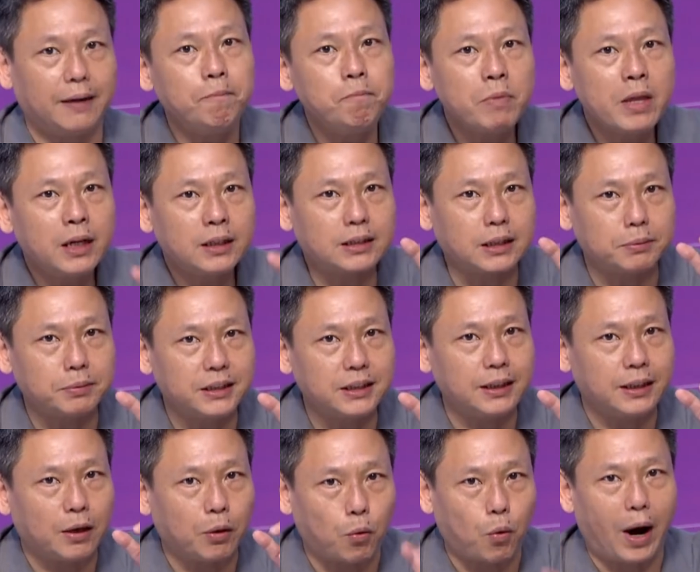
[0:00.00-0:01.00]
间？是不
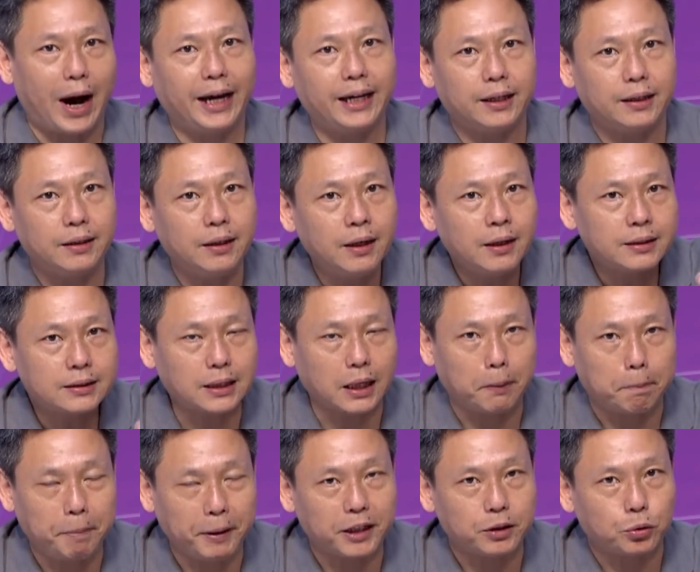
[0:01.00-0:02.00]
是你怀疑这
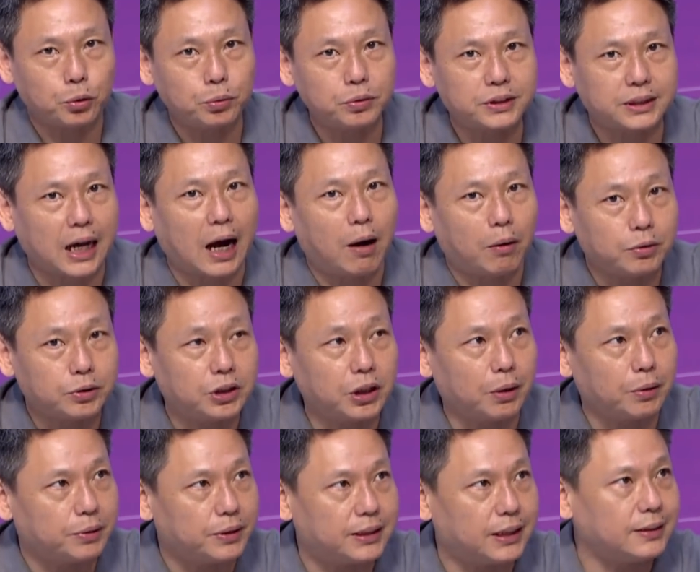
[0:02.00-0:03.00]
个病毒早
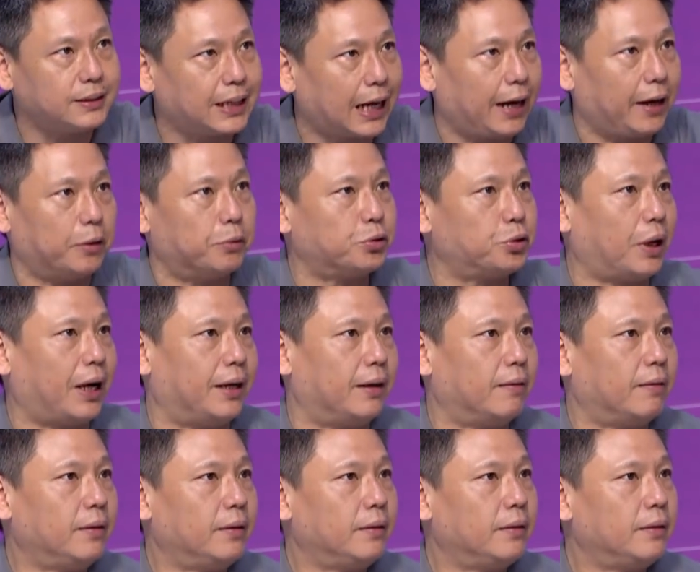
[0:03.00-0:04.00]
就已经在流窜，
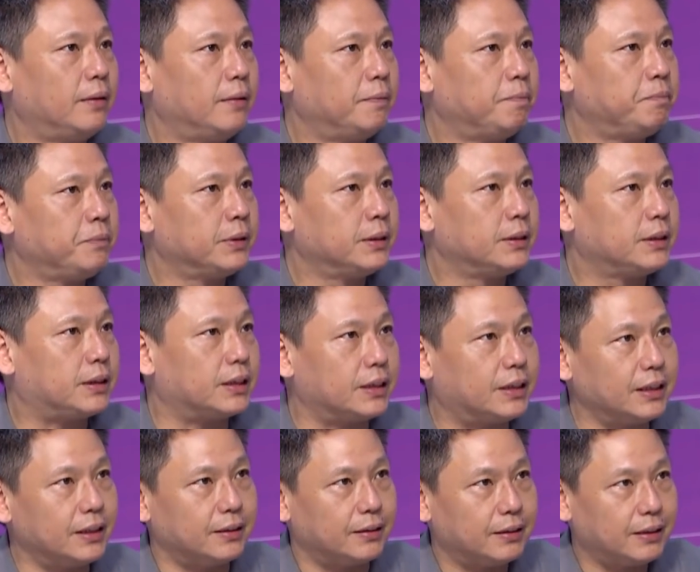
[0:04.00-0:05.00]
只
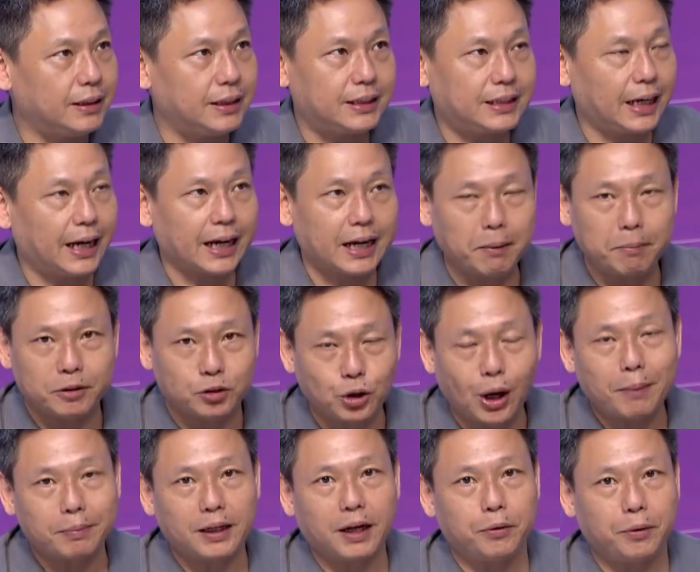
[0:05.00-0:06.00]
是你现在根本
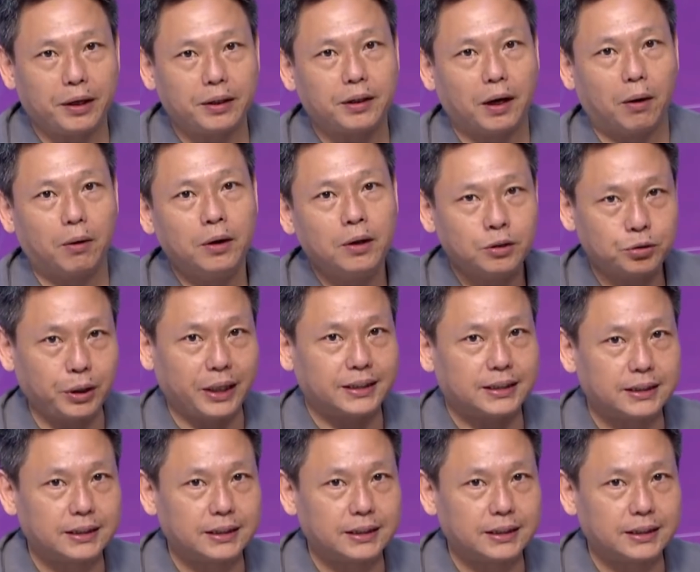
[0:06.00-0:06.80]
抓不到源头，所